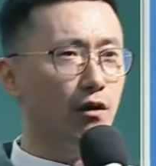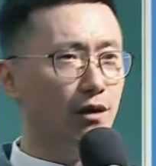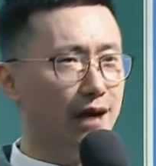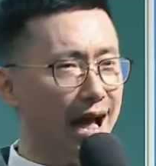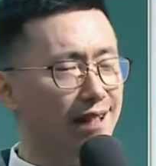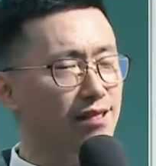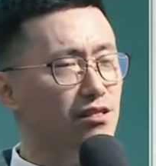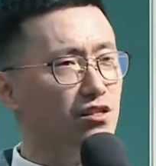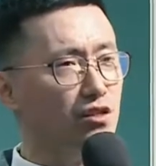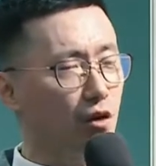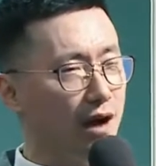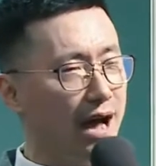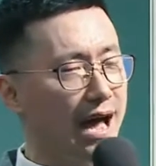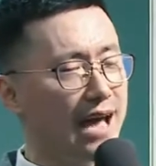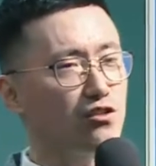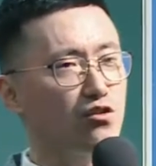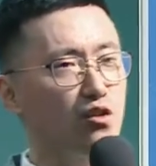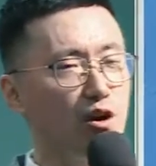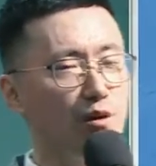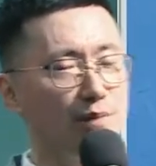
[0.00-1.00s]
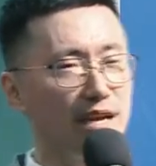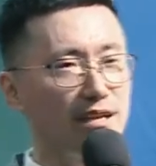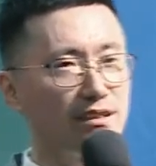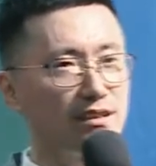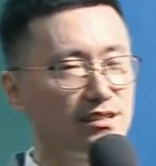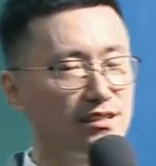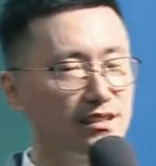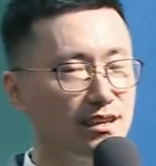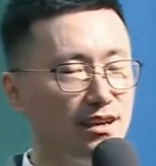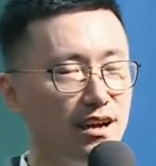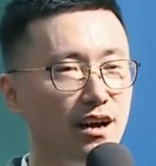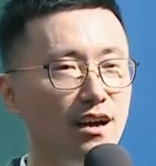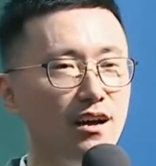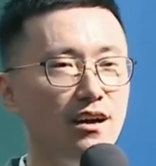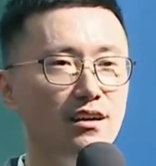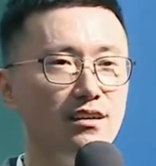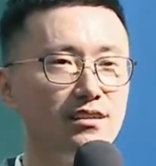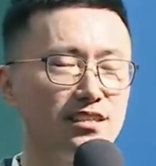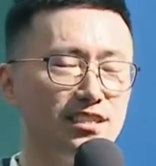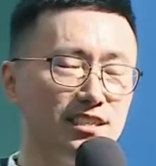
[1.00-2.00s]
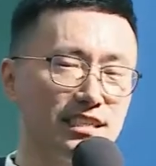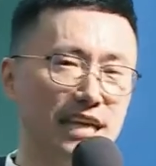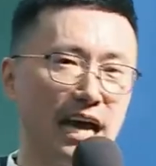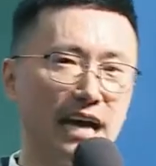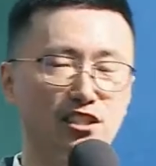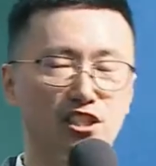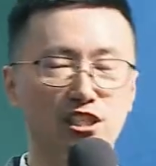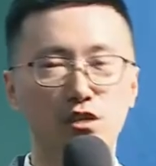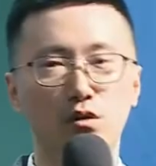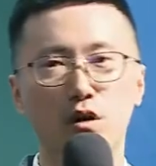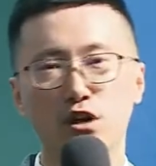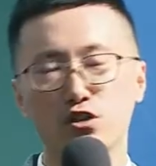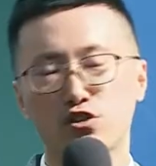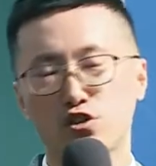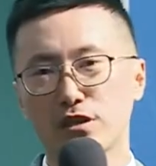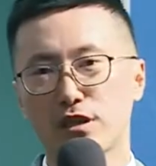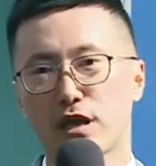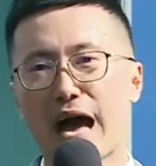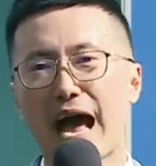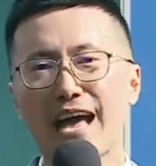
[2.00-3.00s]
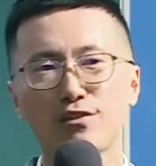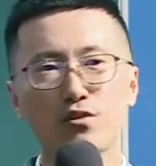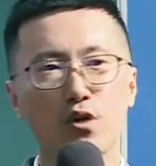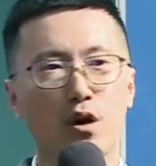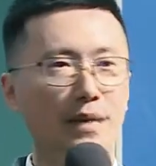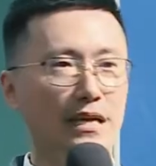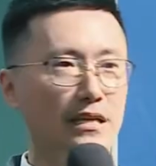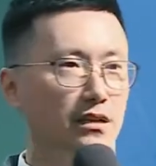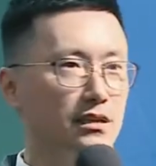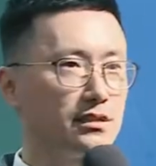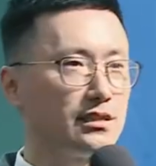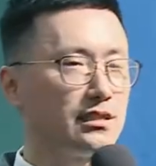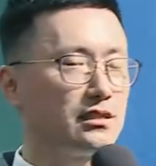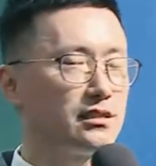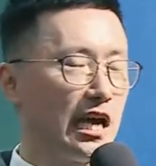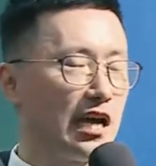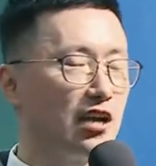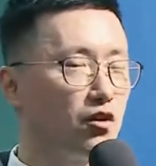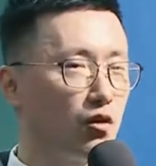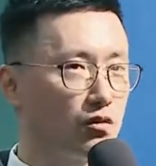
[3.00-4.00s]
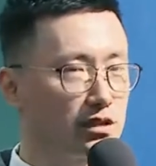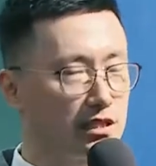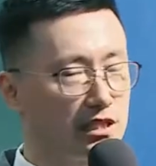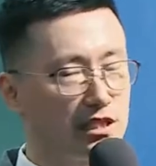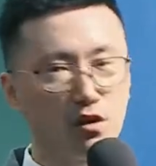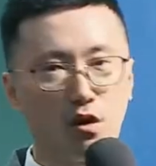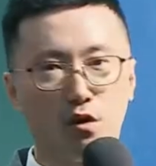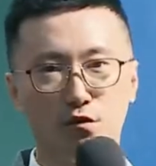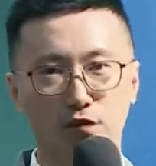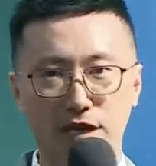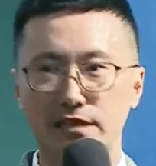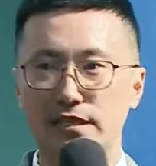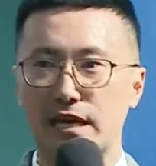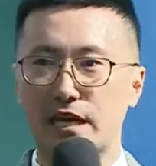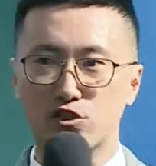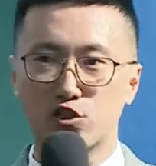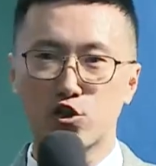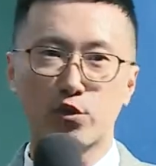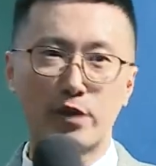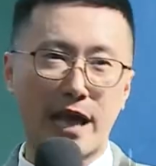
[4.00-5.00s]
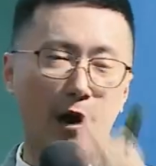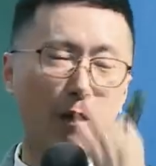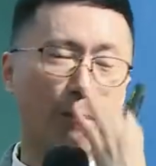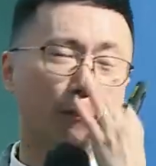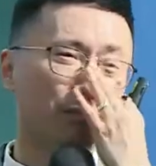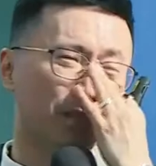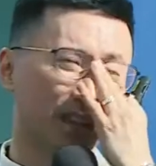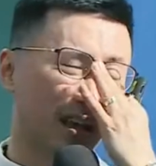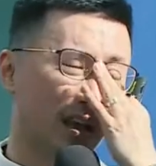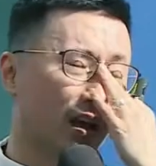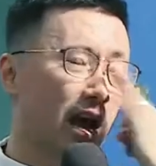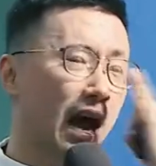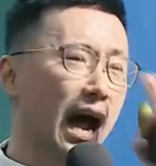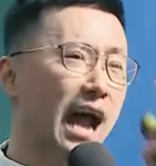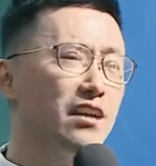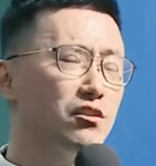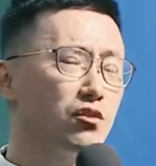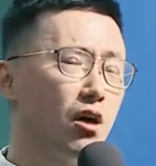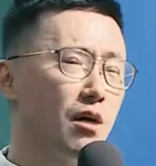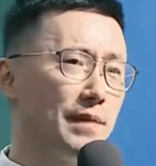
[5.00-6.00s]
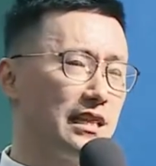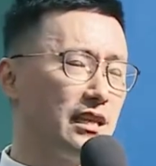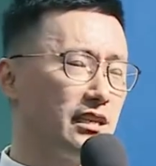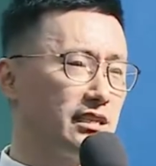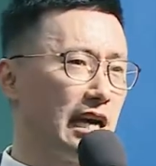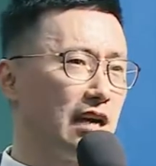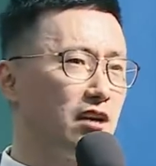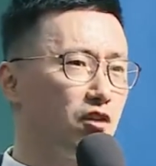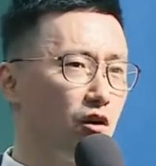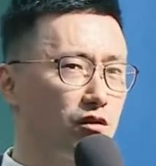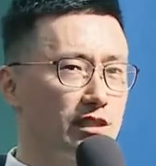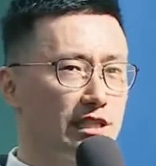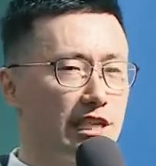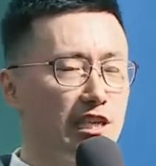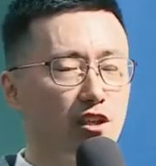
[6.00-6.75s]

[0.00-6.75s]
看懂爱多美的这个市场机会，我觉得爱多美的成功系统非常重要。爱多美的成功系